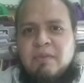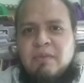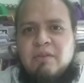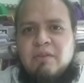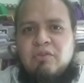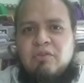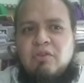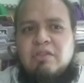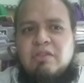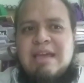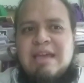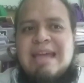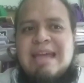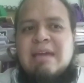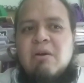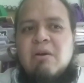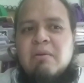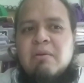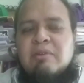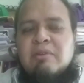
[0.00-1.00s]
donde hay
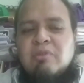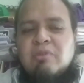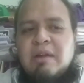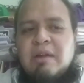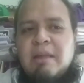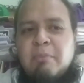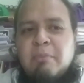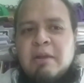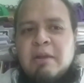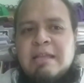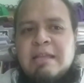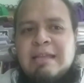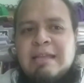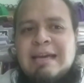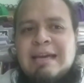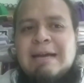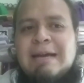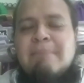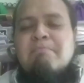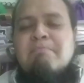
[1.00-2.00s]
que volver sobre la
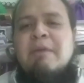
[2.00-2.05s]
política,